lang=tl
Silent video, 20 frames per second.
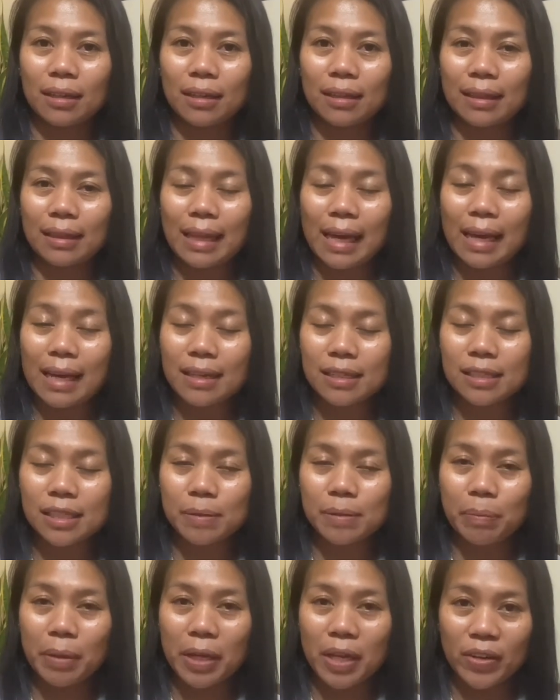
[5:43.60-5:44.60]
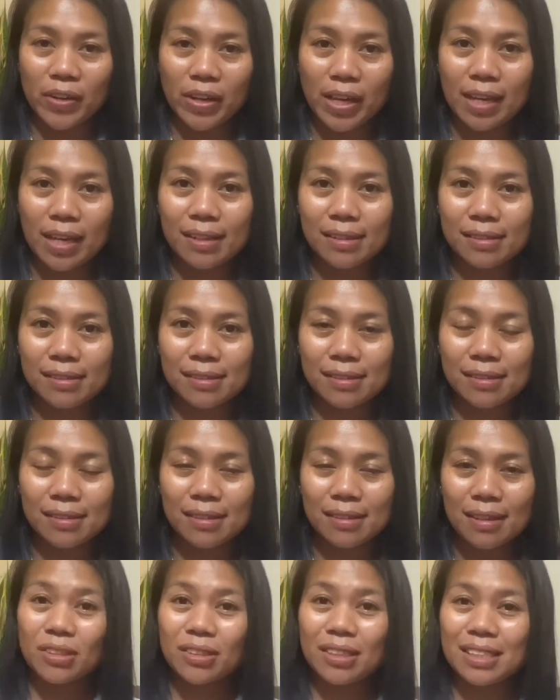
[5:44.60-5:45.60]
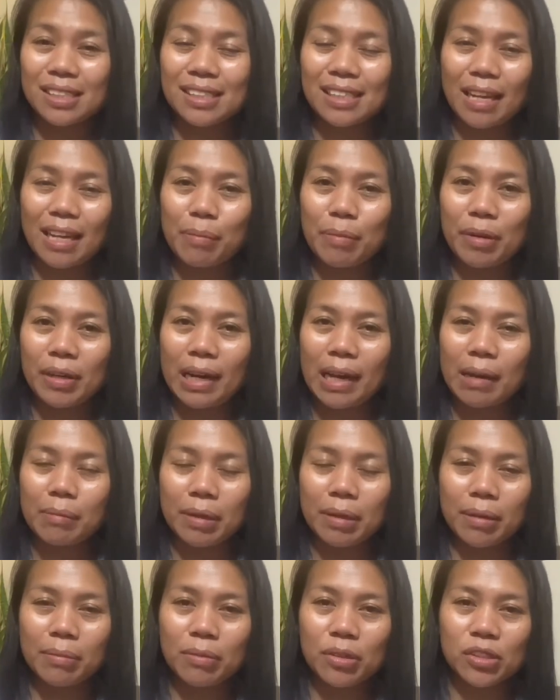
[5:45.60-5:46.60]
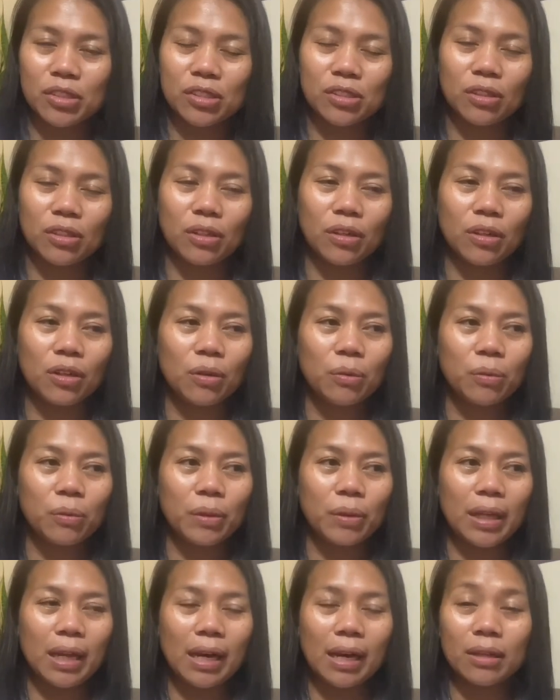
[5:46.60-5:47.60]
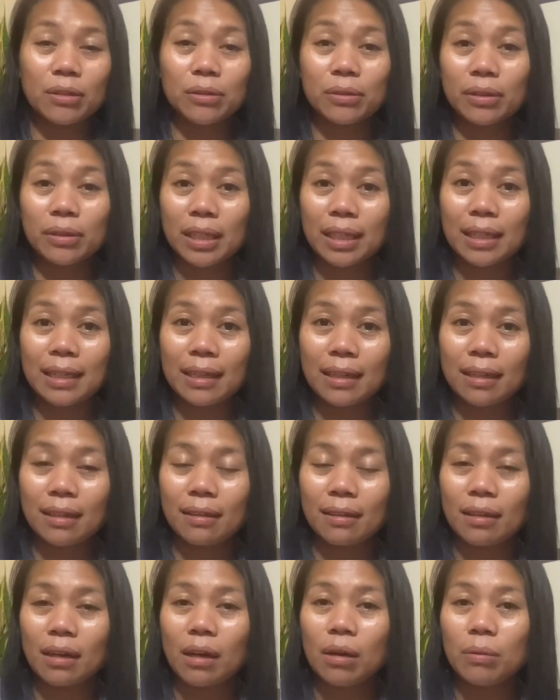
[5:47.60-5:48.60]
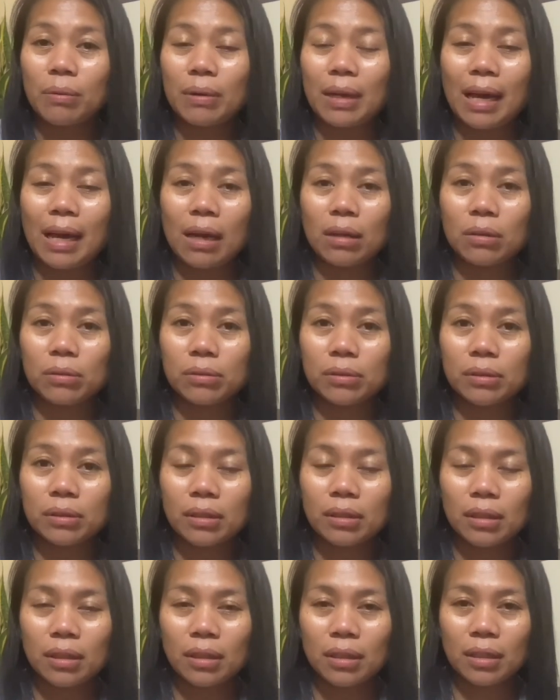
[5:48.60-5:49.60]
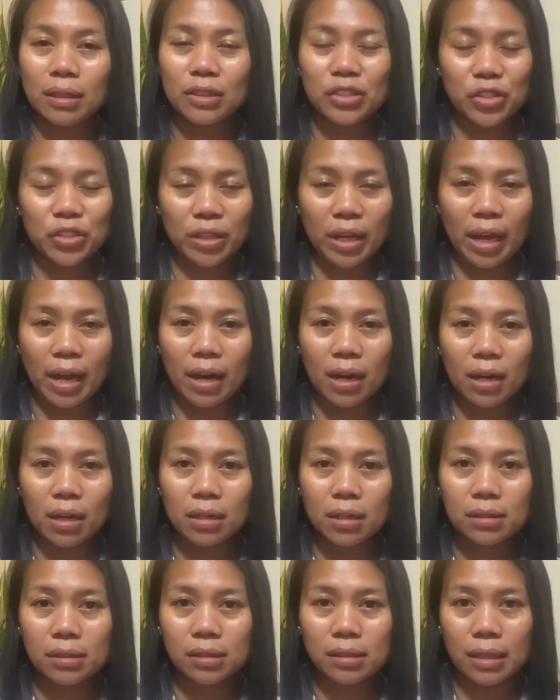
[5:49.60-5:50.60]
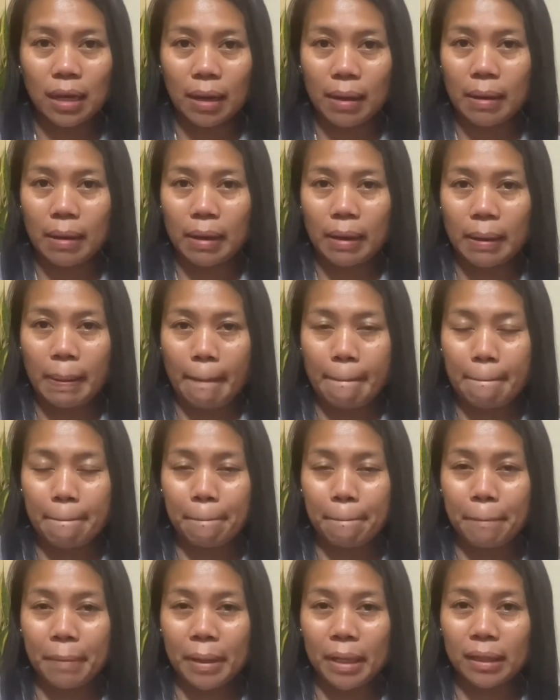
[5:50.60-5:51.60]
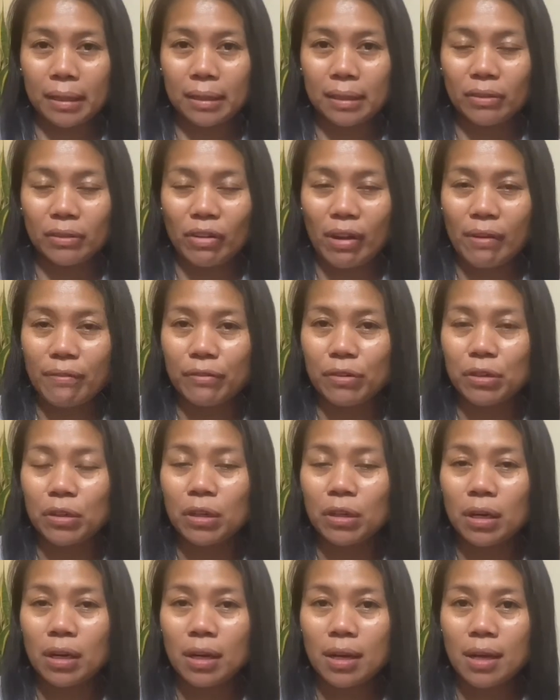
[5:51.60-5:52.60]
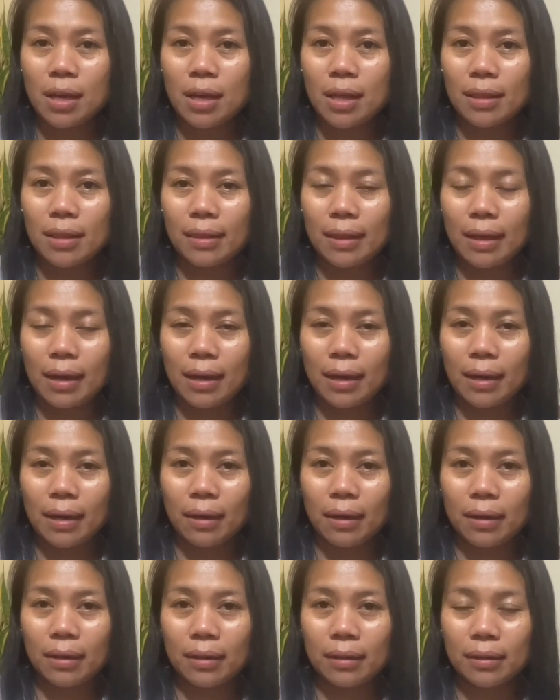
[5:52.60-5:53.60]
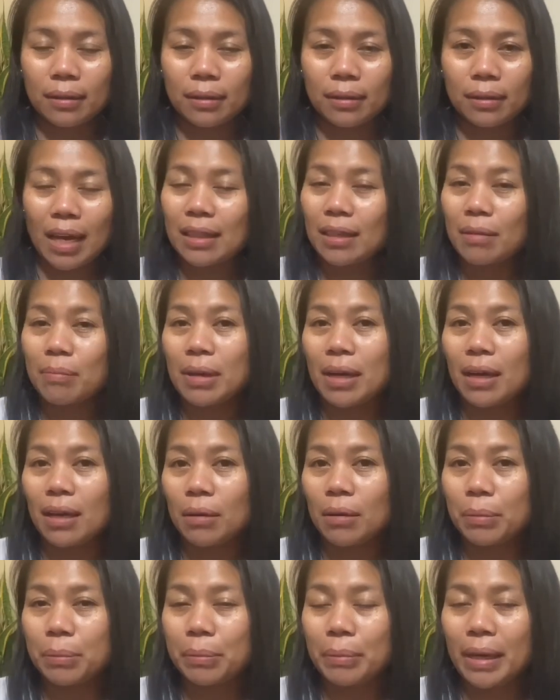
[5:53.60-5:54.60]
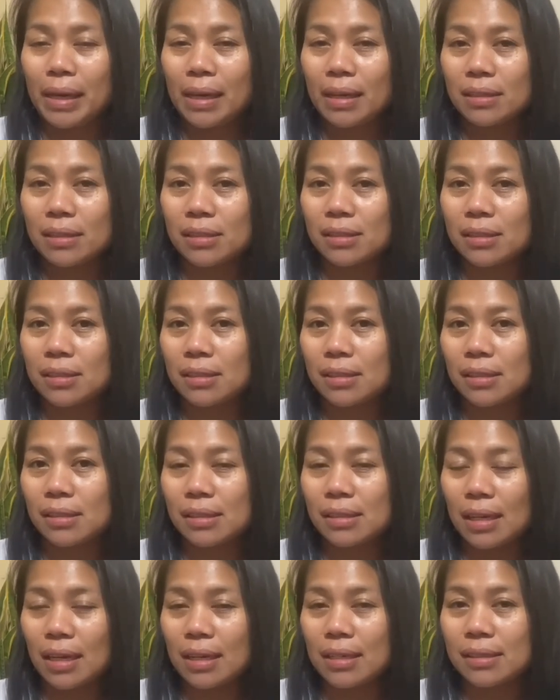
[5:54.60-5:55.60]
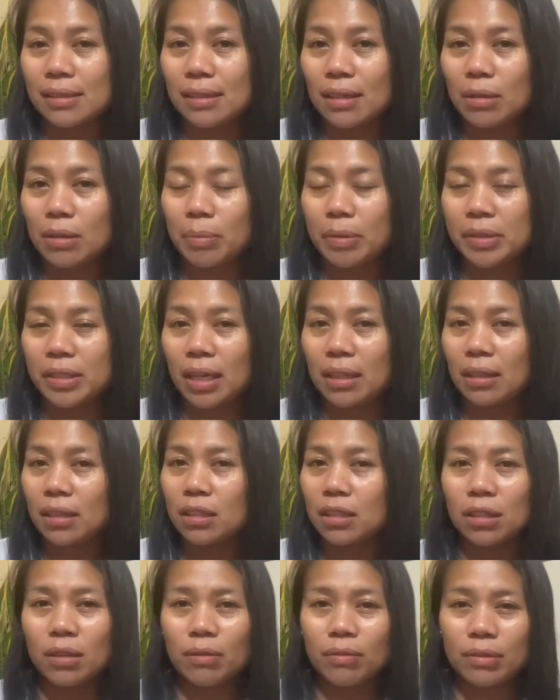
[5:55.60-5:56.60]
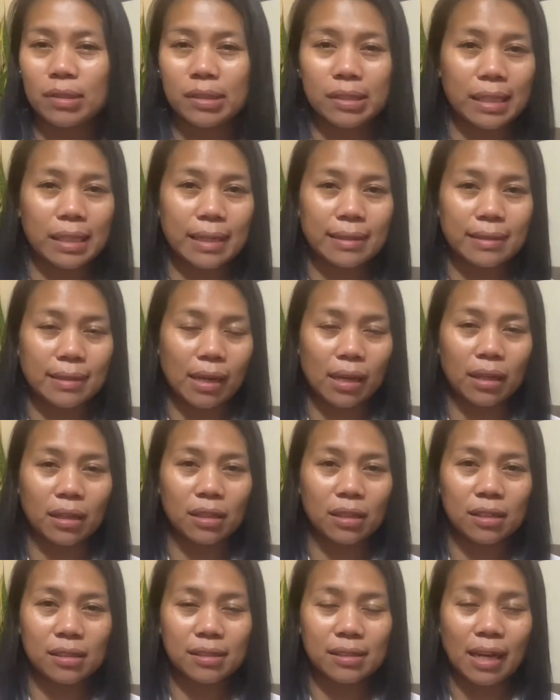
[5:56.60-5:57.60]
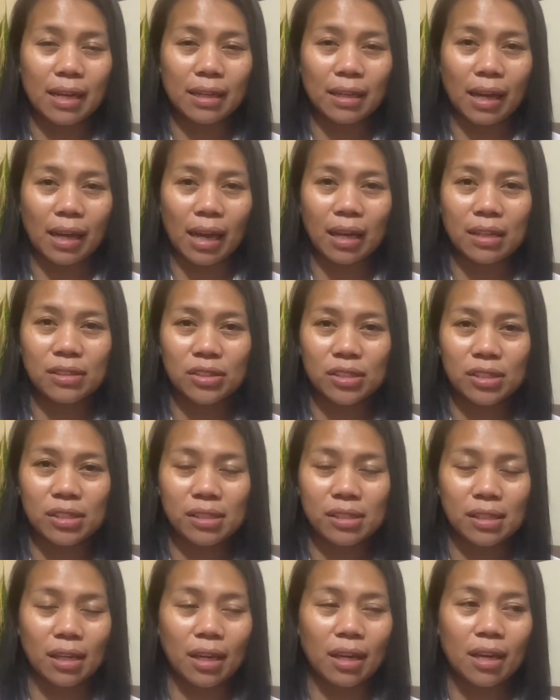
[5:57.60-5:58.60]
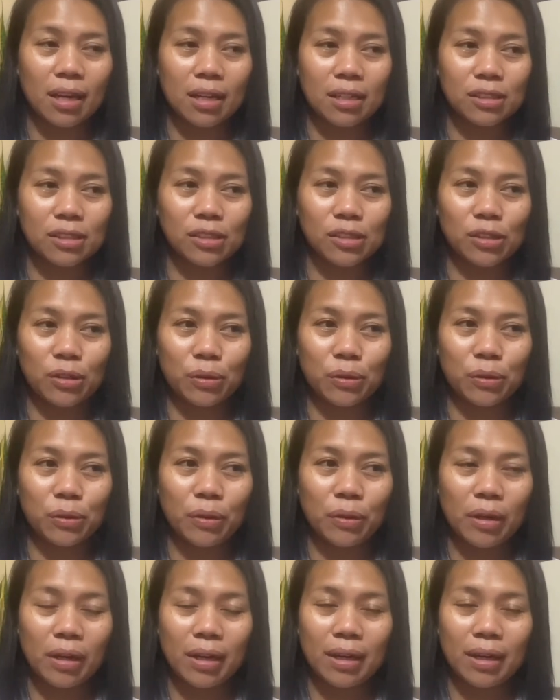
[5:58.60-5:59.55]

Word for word: na-experience. So, disclaimer lang mga boss, no? Wala akong kinikita, wala akong share sa pag-refer ng ating mga kababayan sa isang representative or sa isang, isang agency. So,